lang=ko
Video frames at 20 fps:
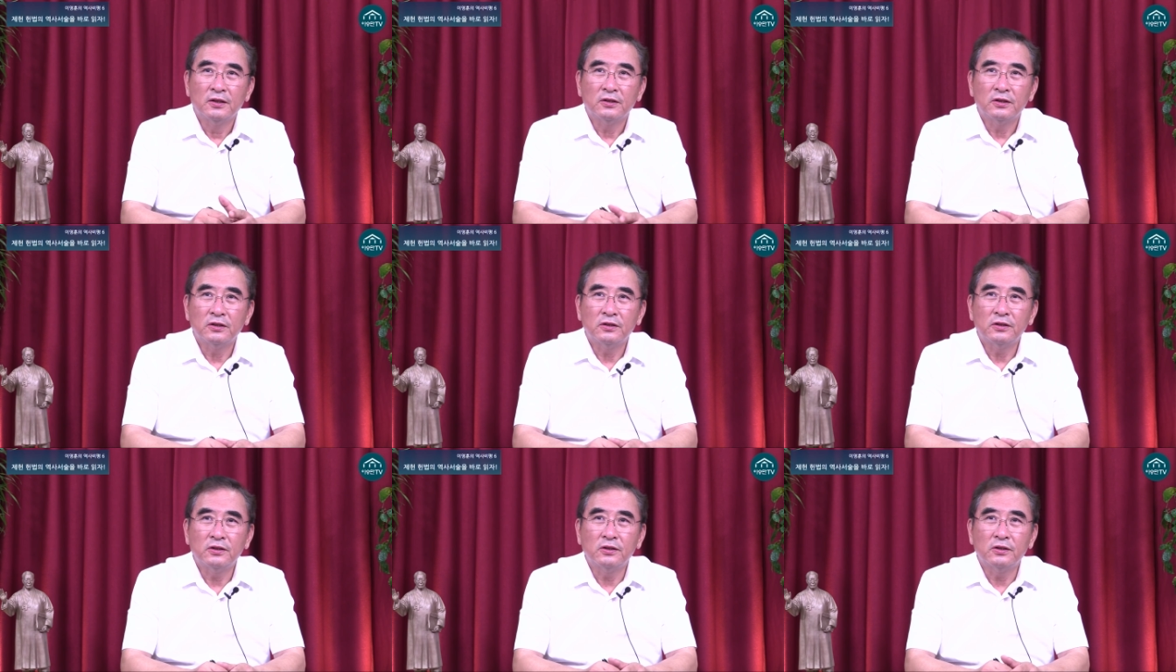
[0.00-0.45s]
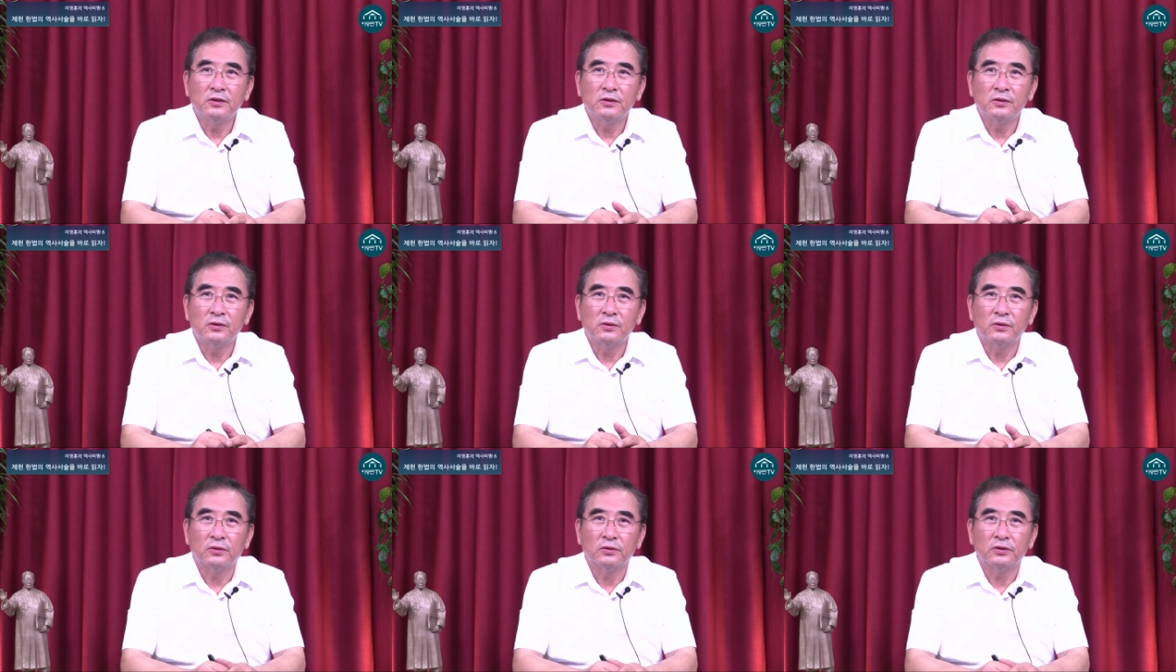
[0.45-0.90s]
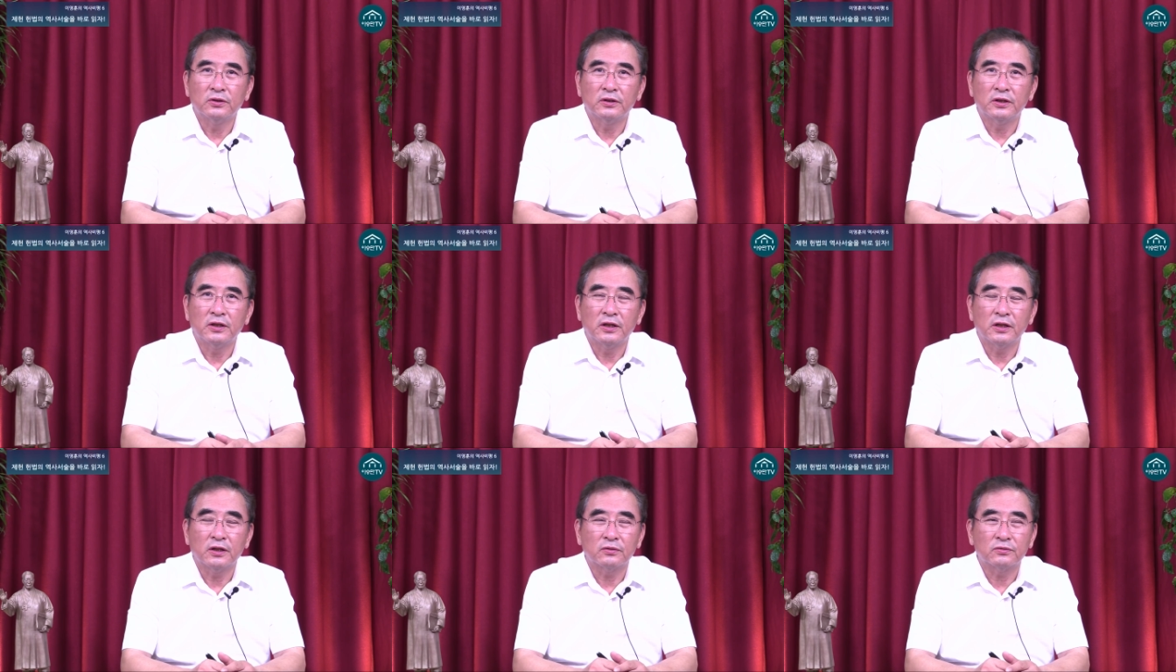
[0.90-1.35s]
드디어
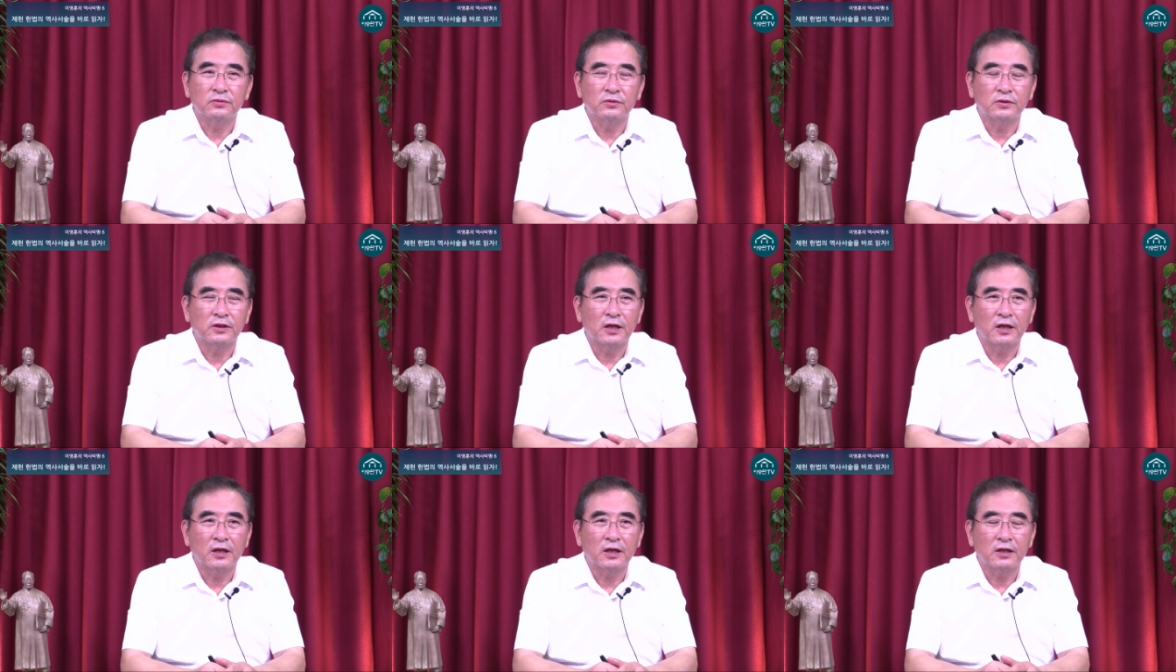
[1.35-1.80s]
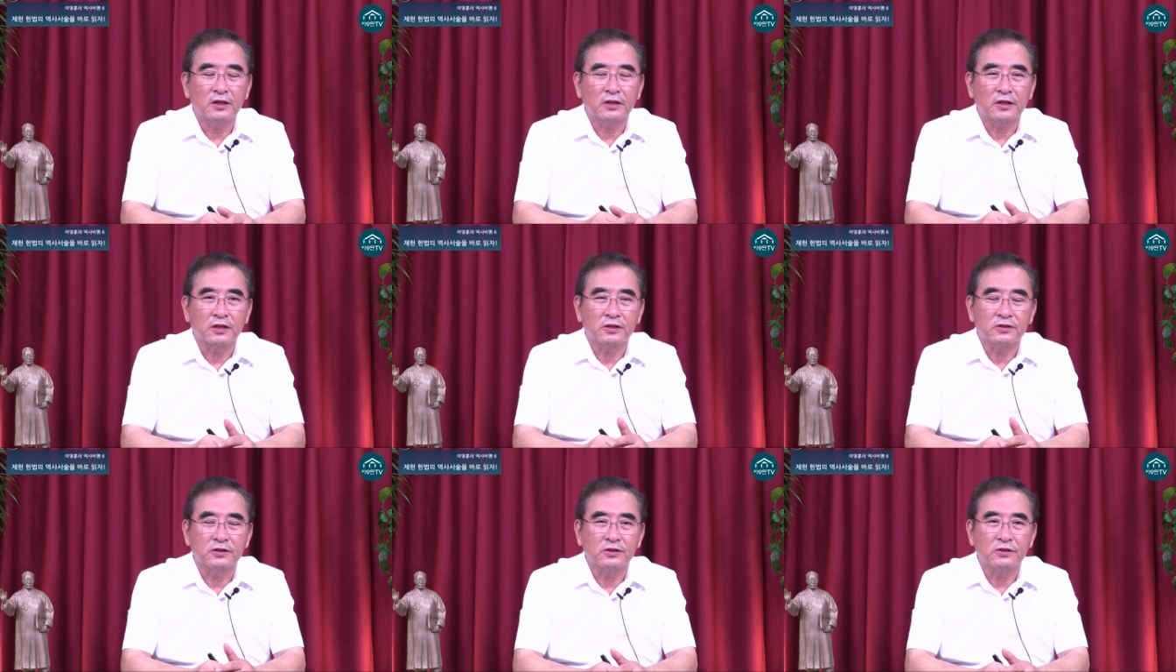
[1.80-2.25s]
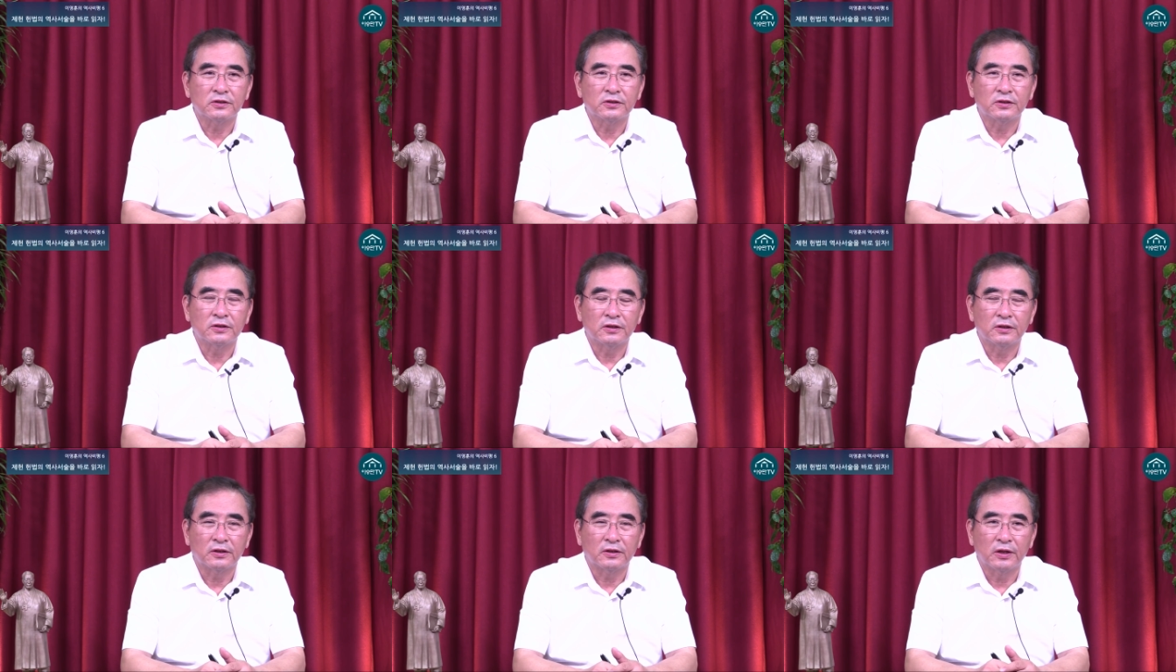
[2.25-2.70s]
오늘의 국회가
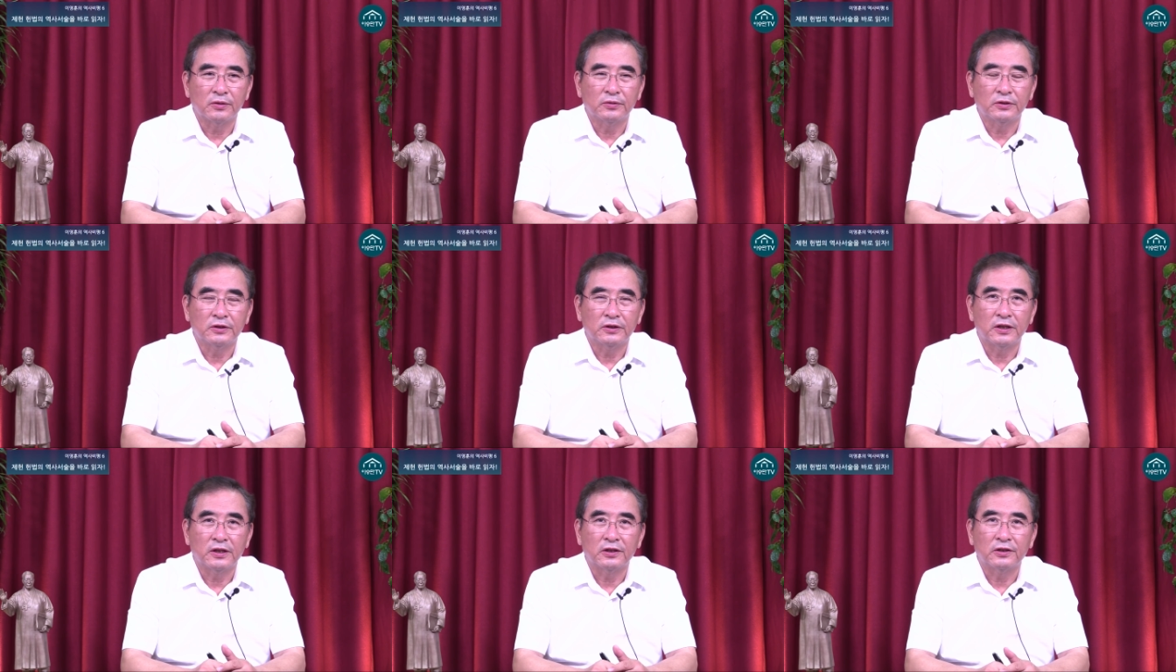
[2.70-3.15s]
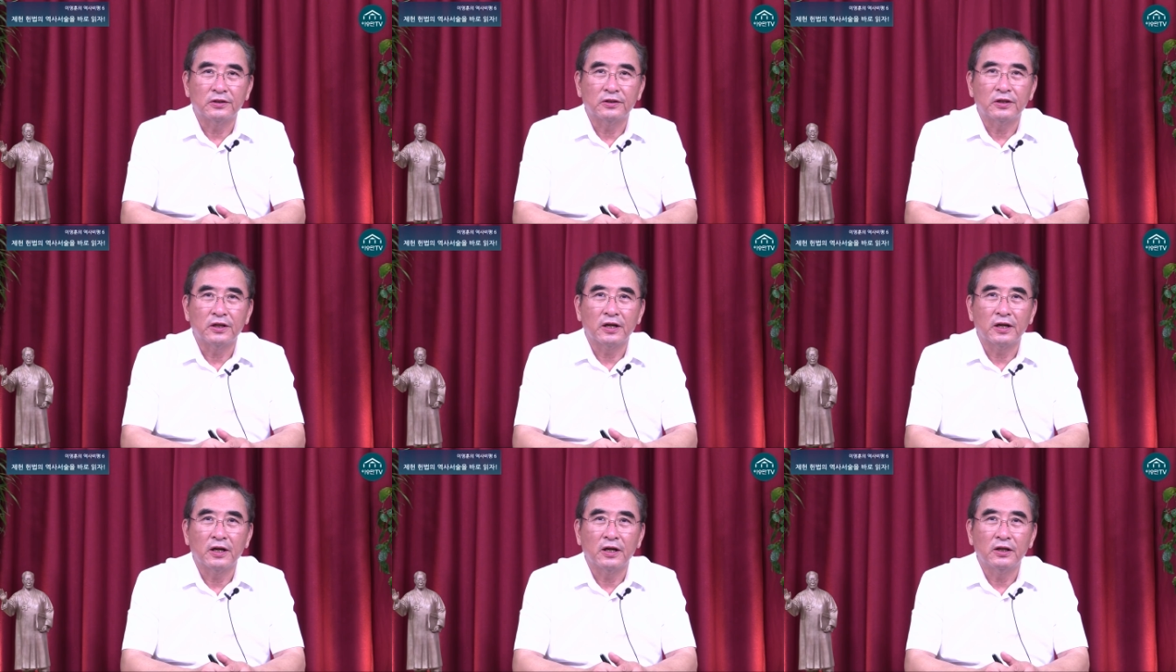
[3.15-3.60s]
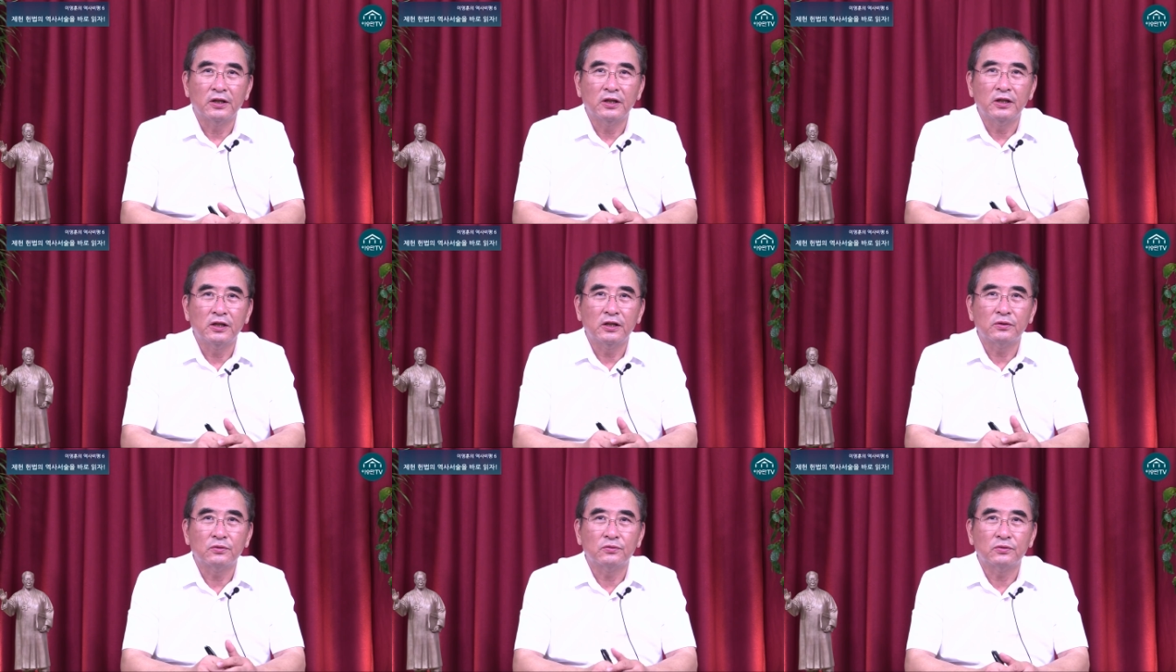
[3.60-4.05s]
개성, 개원되는데
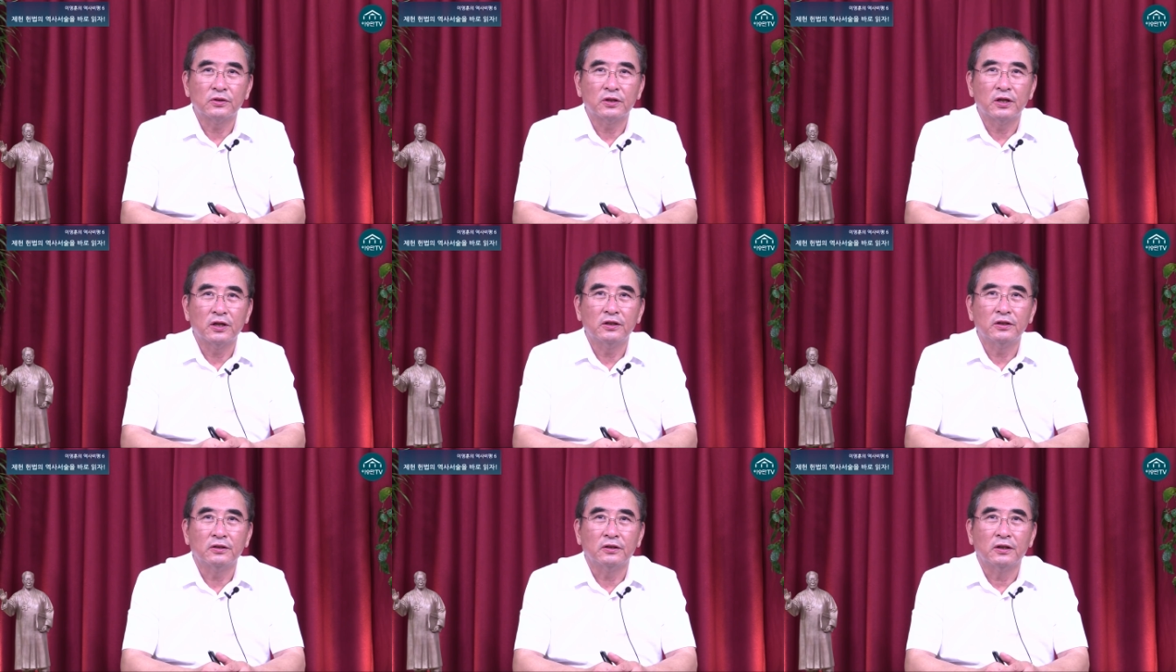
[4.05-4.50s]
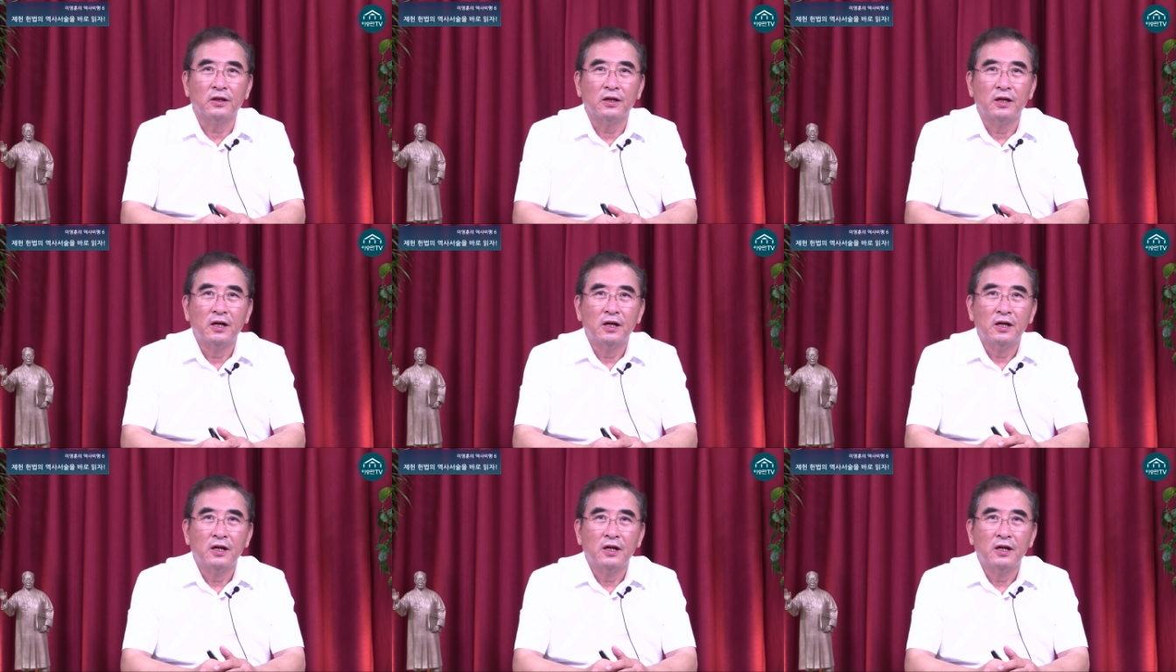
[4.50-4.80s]
이 국회는